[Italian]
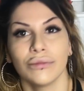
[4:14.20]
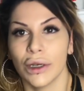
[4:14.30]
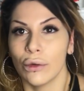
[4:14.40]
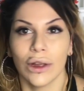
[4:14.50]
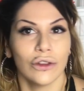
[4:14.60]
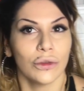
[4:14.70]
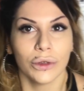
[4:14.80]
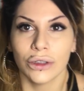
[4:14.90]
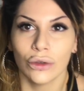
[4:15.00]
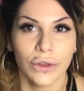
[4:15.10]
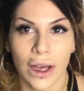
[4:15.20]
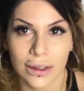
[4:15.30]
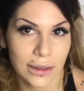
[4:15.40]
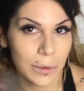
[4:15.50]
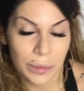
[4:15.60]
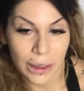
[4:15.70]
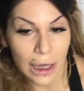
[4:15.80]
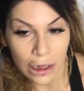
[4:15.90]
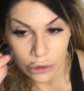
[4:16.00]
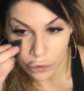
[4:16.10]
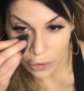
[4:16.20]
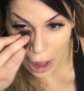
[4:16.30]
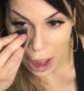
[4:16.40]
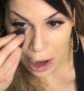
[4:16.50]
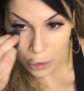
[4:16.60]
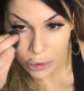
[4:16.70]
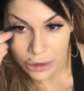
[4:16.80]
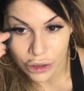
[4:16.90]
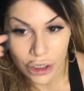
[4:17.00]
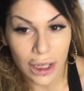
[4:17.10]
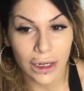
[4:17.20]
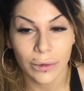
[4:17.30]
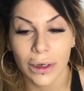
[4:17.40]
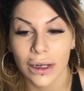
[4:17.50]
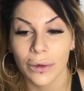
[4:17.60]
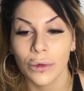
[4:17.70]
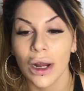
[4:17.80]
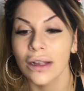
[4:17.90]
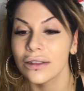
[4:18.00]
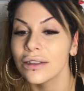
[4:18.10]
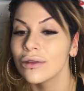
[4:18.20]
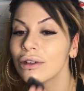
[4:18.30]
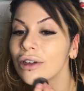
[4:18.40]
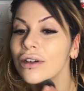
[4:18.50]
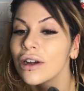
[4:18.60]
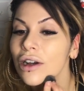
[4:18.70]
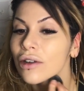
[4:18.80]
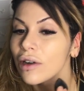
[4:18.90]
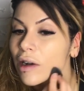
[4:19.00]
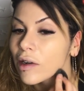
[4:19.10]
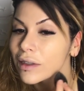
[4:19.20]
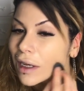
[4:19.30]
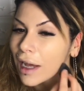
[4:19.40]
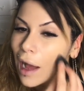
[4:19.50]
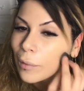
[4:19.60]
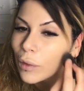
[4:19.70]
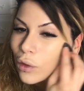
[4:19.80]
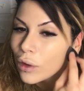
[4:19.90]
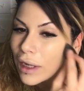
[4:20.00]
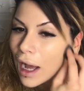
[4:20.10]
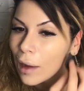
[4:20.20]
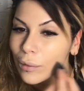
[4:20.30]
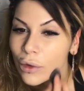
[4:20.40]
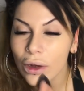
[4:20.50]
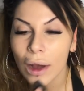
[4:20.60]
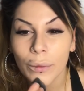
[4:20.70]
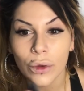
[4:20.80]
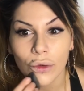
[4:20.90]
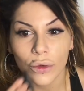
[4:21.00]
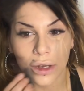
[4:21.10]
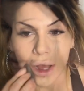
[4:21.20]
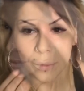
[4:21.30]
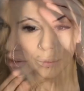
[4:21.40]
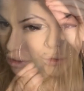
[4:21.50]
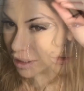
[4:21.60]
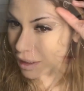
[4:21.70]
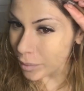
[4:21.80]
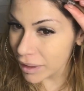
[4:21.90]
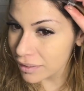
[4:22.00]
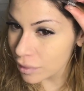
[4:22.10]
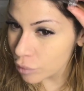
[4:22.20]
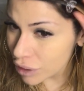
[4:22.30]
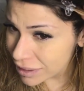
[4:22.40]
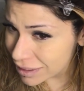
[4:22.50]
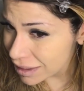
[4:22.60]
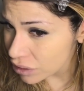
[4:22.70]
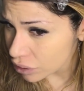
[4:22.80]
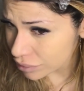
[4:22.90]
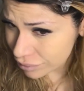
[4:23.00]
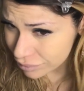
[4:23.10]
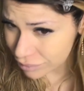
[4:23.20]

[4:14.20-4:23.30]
per quanto un po' di lui ha sempre caldo fa, quindi cioè rimaniamo un attimo con la cosa cambio non cambio, cambio non cambio. Mi sono andata a prendere il mollettino,